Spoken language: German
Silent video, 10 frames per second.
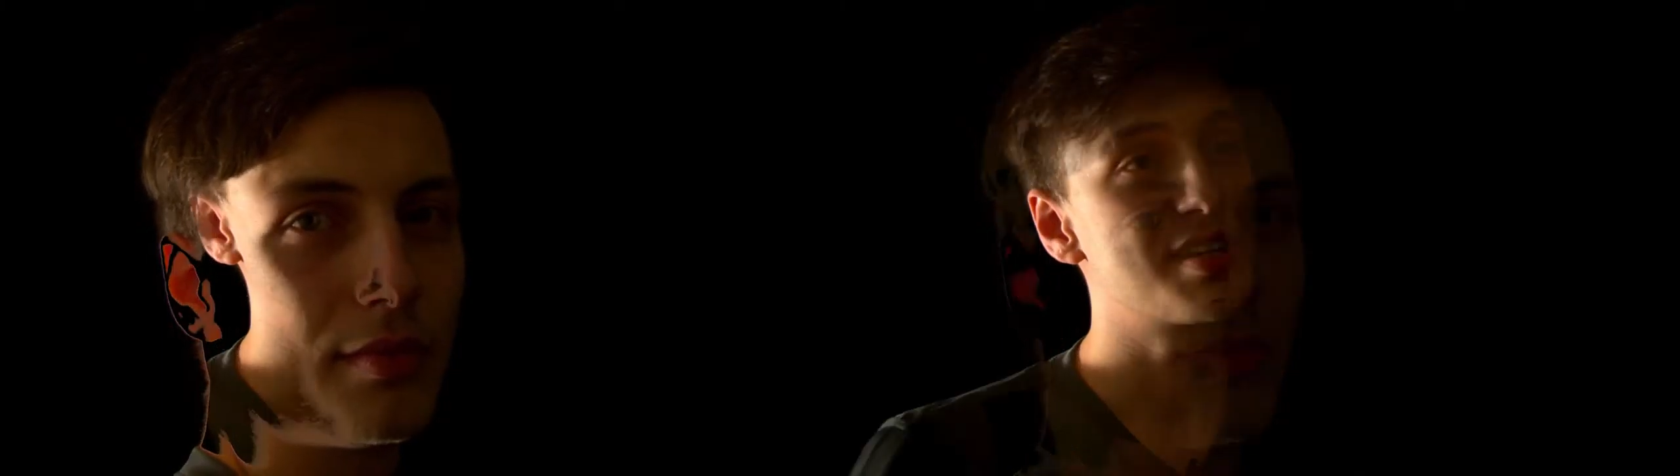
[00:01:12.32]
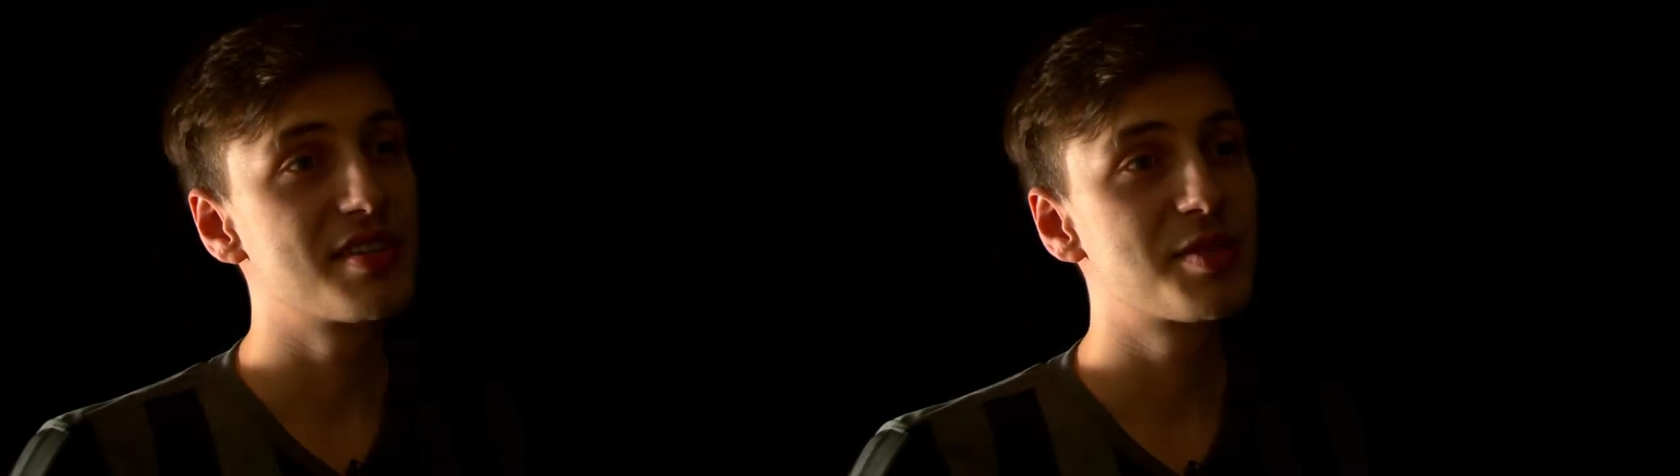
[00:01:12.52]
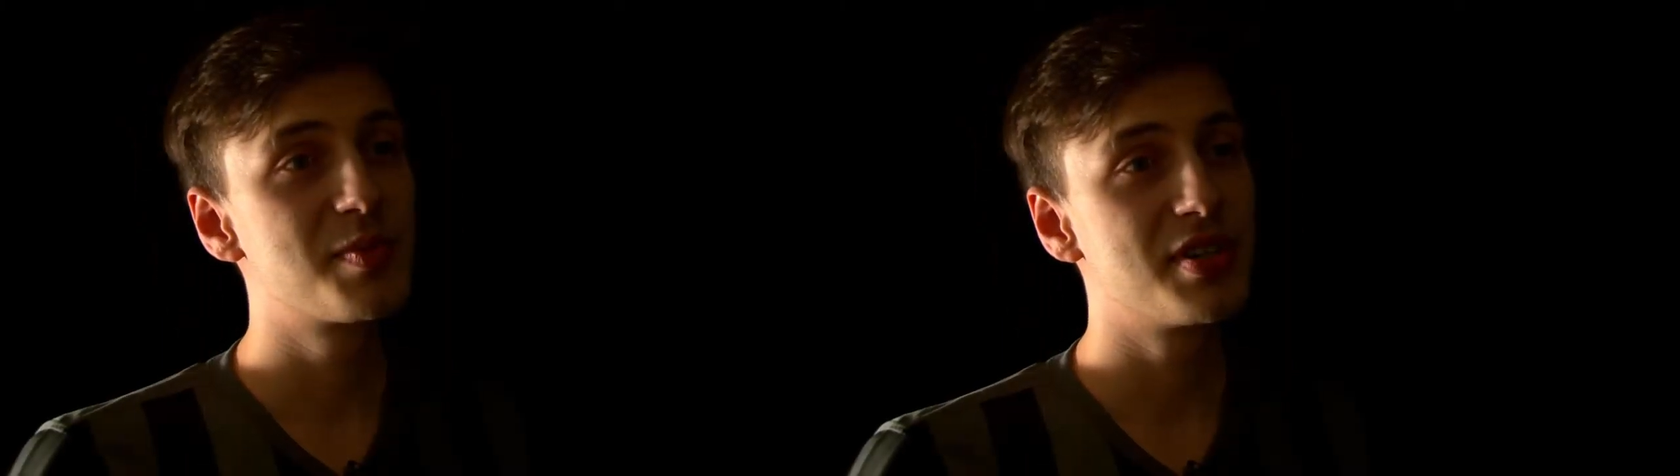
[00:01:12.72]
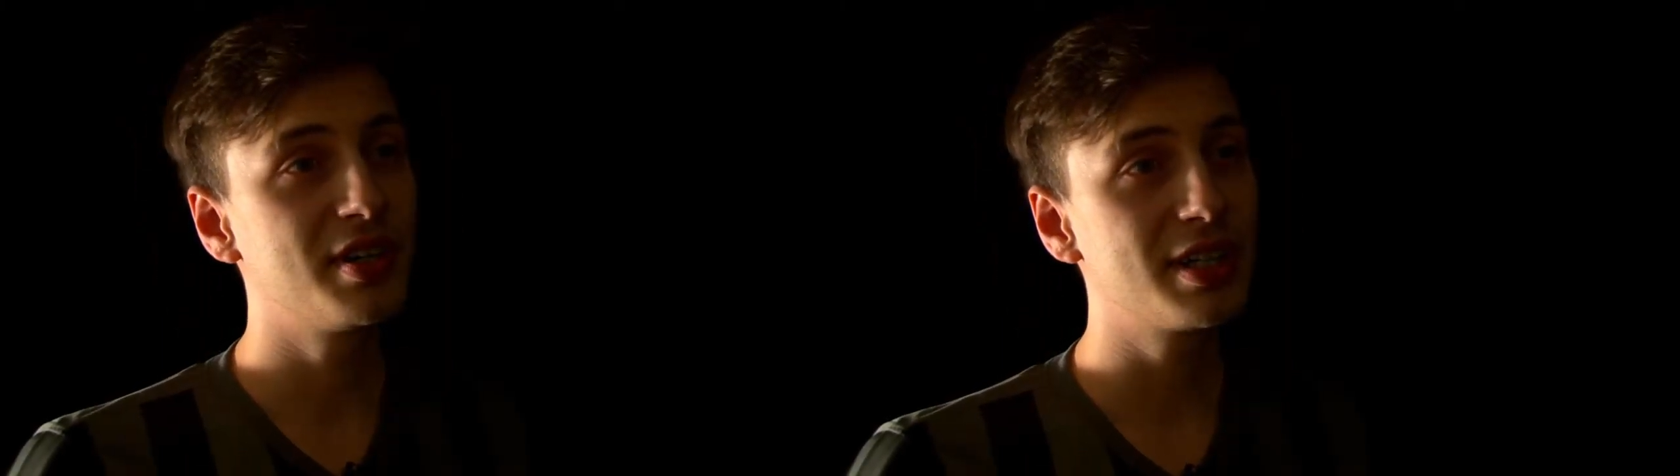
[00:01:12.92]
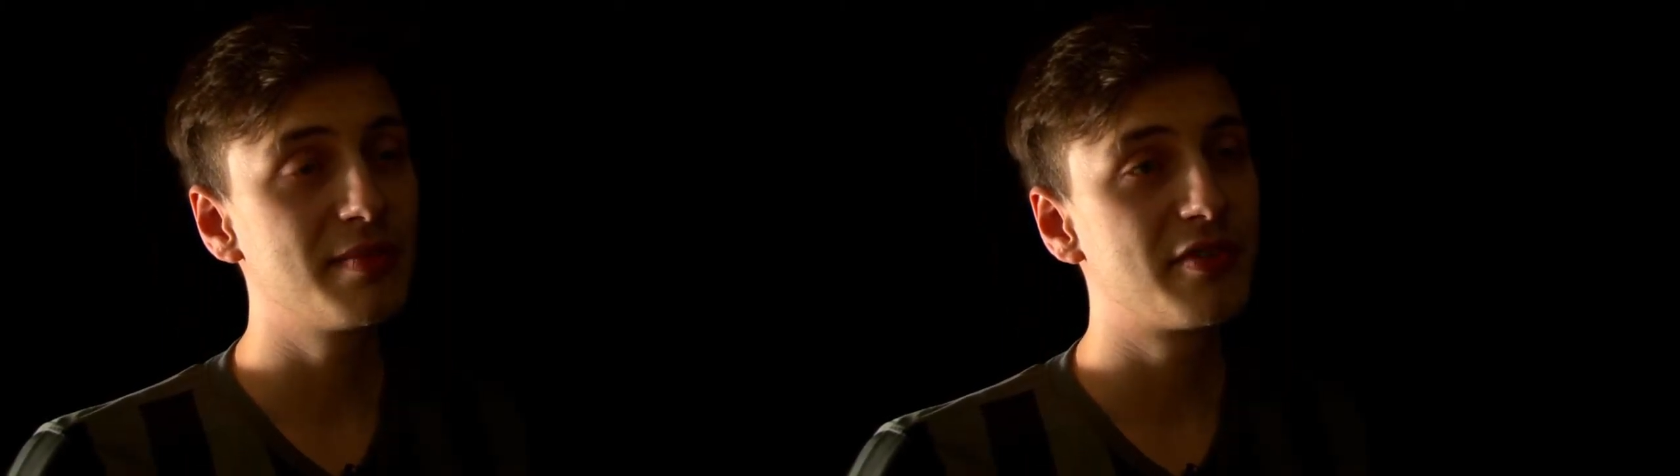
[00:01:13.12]
Also das
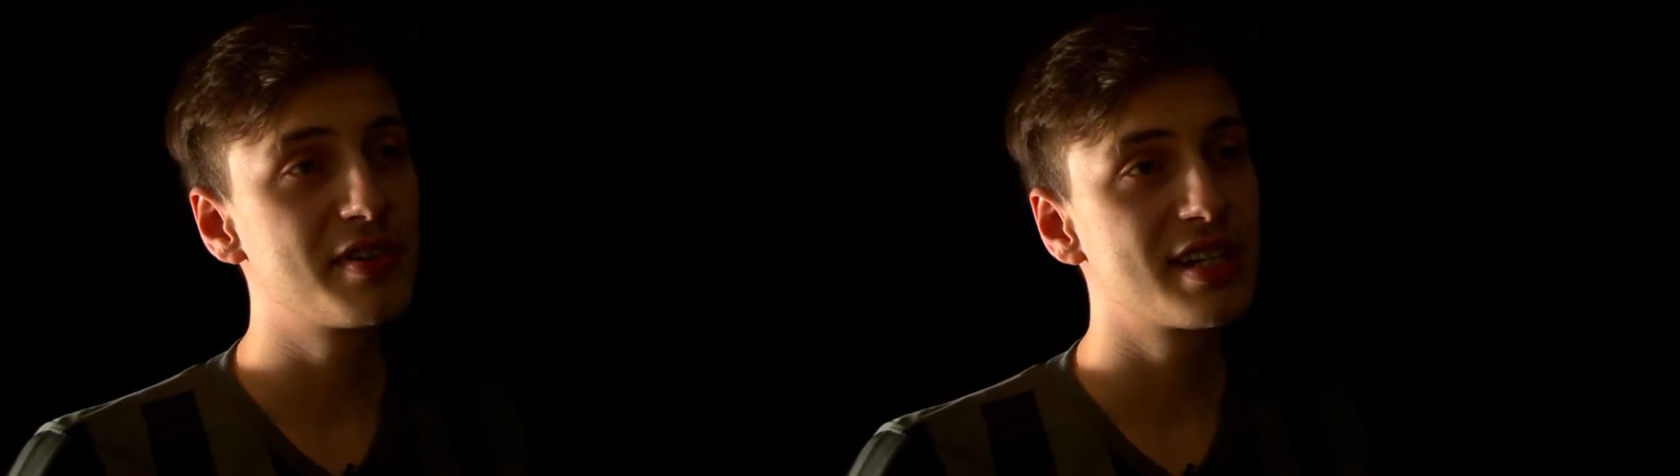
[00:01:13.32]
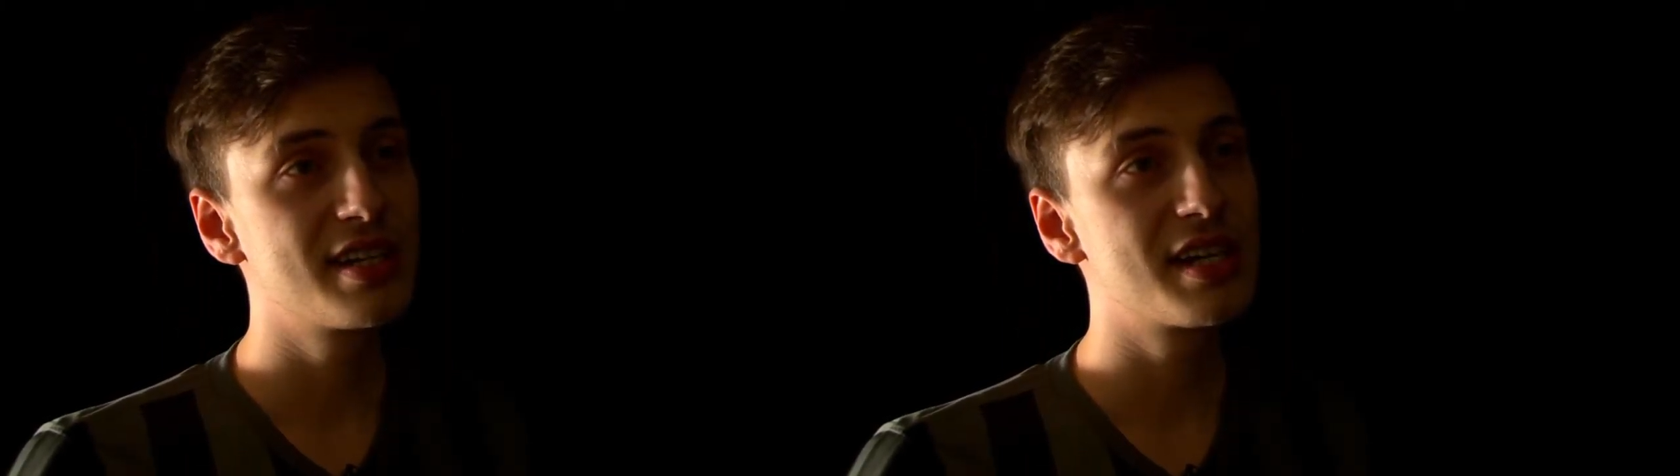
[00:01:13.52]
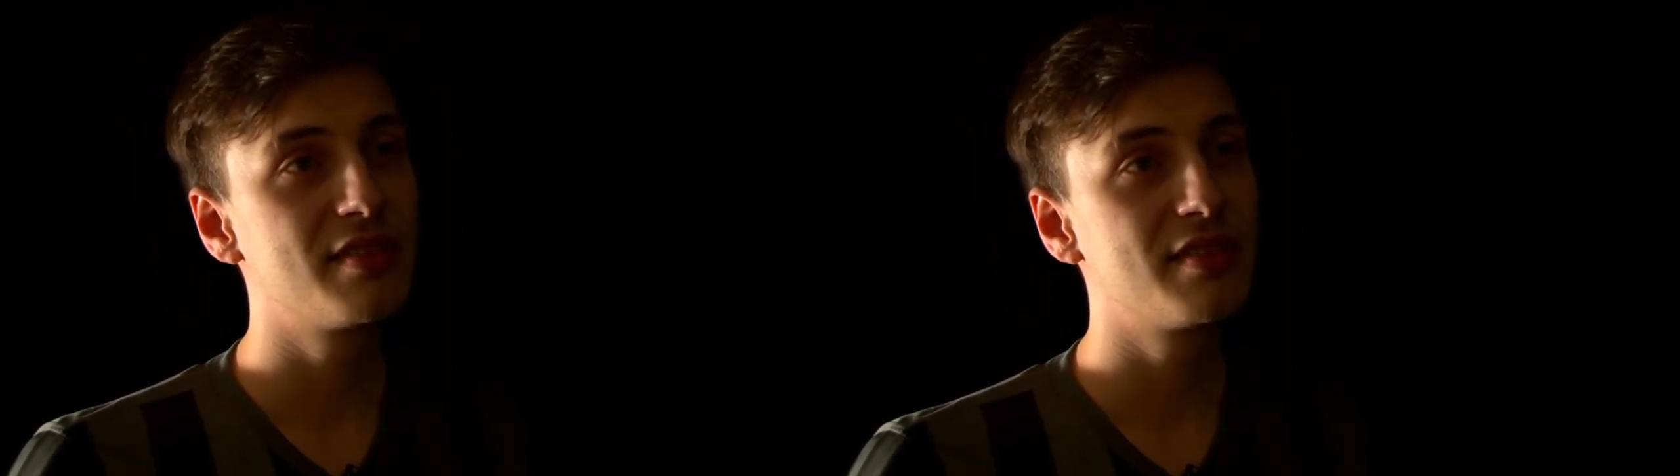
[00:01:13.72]
Besondere am Futsal ist